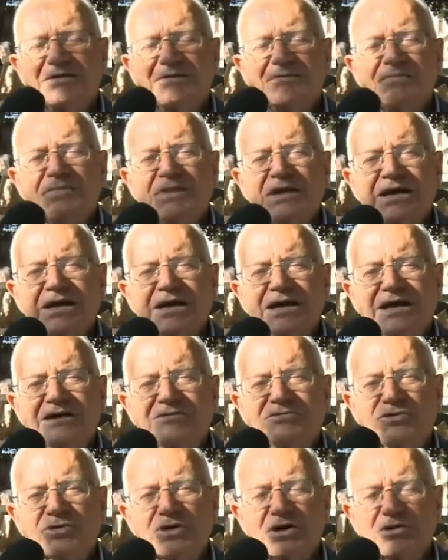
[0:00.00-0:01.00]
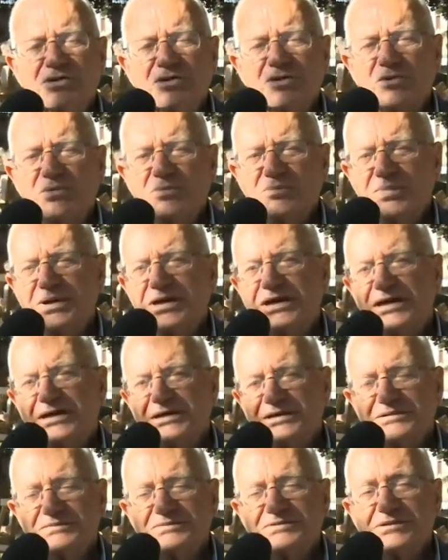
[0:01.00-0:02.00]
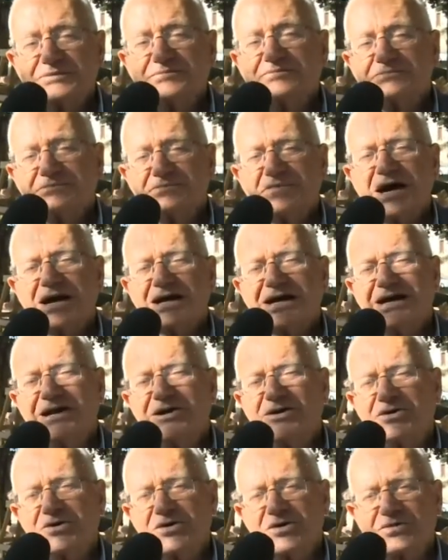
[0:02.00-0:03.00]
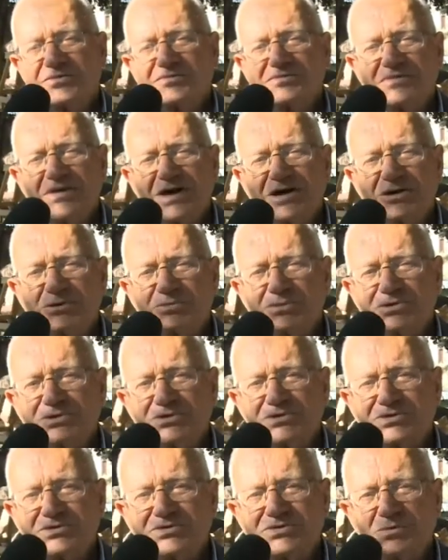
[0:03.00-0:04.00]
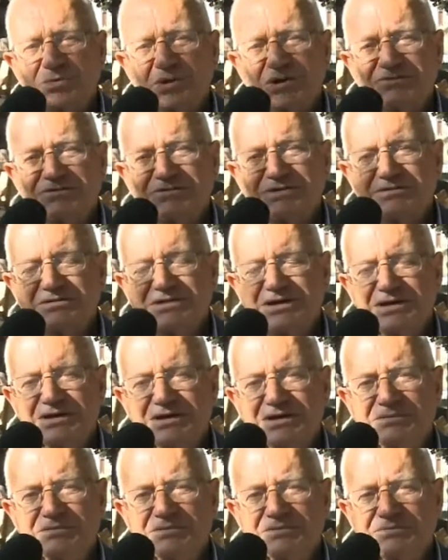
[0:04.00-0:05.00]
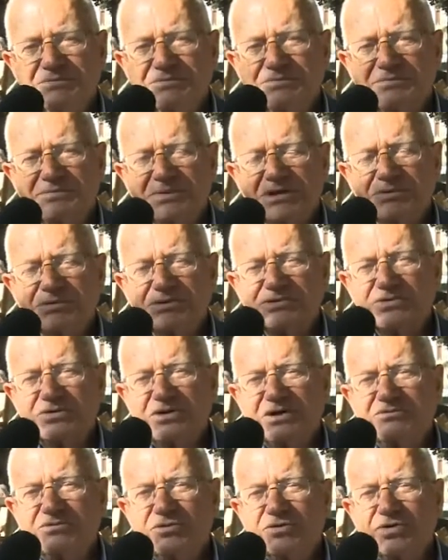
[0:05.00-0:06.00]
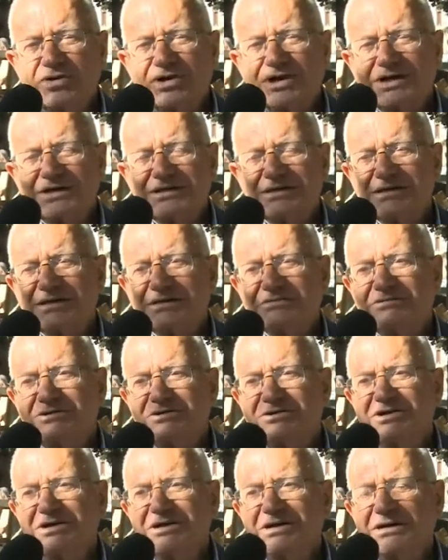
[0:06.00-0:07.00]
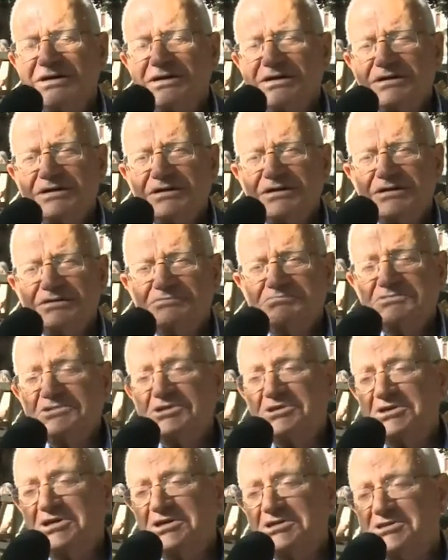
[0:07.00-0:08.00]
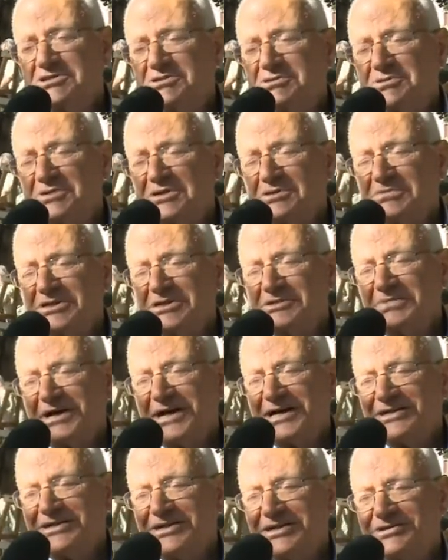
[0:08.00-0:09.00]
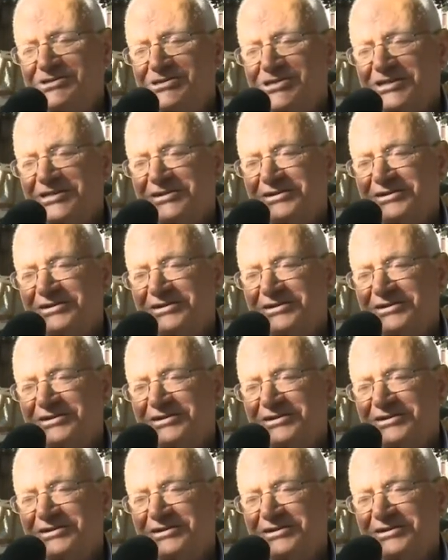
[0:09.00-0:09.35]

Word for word: che lavorano con me, che anche loro hanno potuto sopravvivere per questo lavoro creativo io di, mi sbaglio, dico certe volte